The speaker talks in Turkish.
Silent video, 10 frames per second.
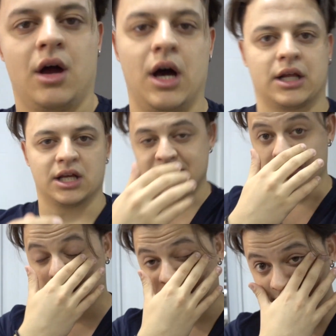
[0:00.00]

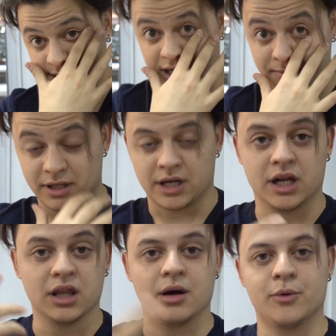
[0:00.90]
Arkadaşlar bu arada Kadir abinin
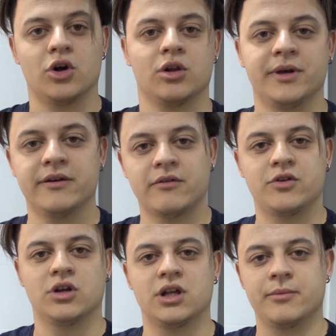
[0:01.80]
kanalına abone olmayı ve
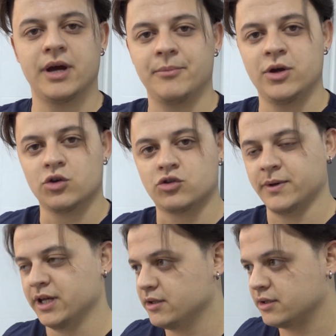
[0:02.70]
videolarını beğenmeyi
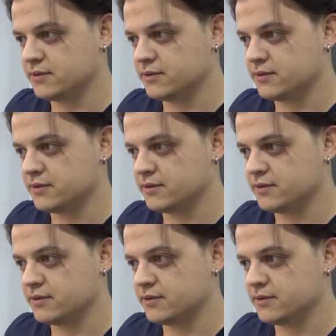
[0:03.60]
unutmayın.